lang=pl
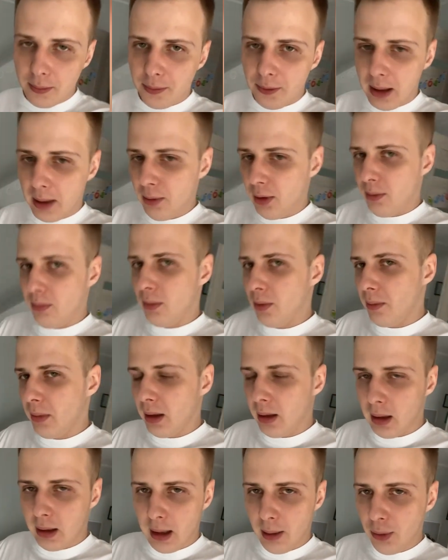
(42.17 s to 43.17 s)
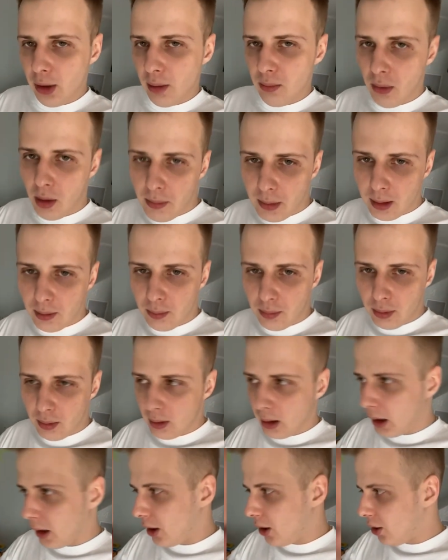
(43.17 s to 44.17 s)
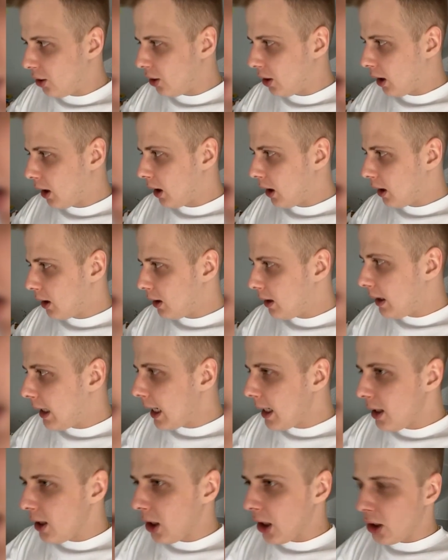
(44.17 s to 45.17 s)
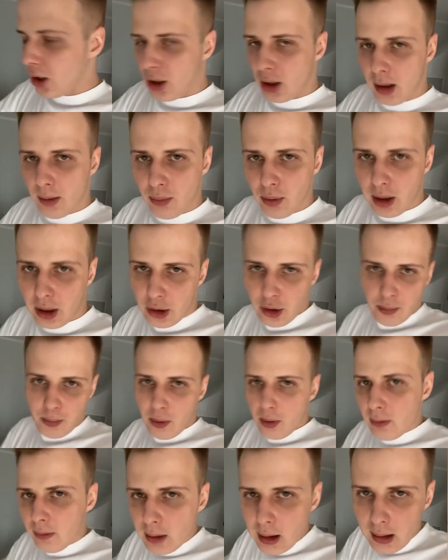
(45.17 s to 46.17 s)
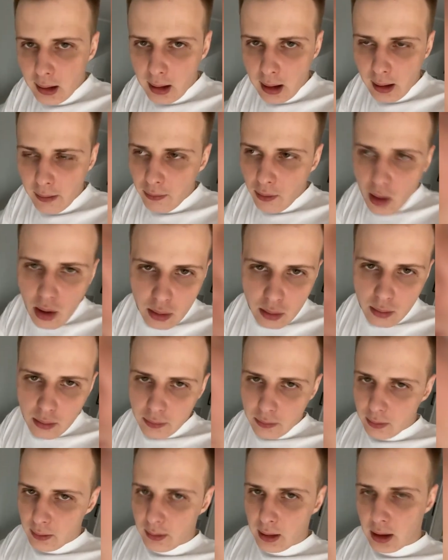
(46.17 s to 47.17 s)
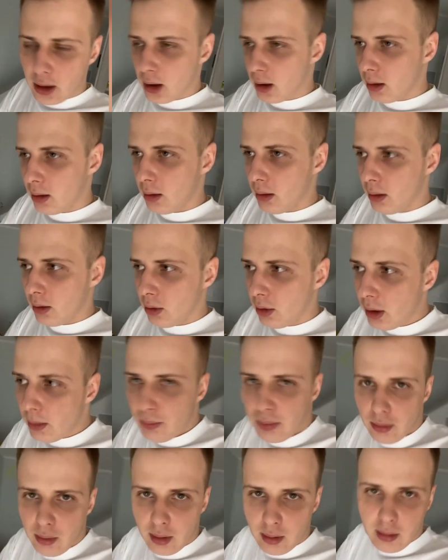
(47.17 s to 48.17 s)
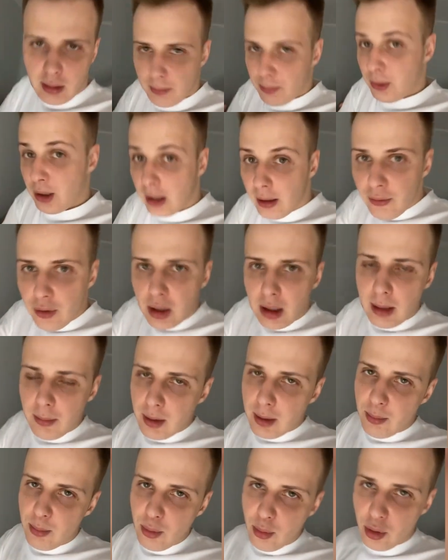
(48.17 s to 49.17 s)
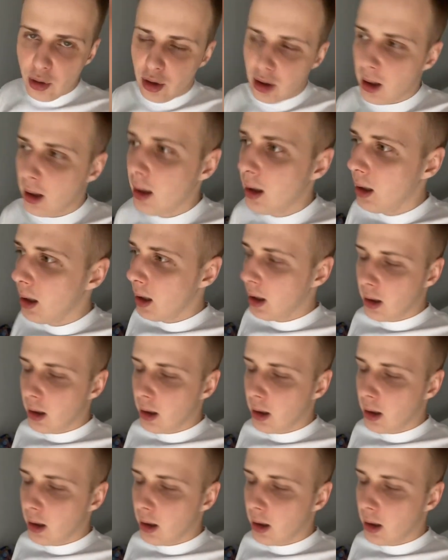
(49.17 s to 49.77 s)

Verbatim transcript: W tamtym moment, na tamten moment było jakieś zdjęcia, jeszcze nie było jakichś porównań telefonów, wiecie, no nie było, no przede wszystkim nie było się,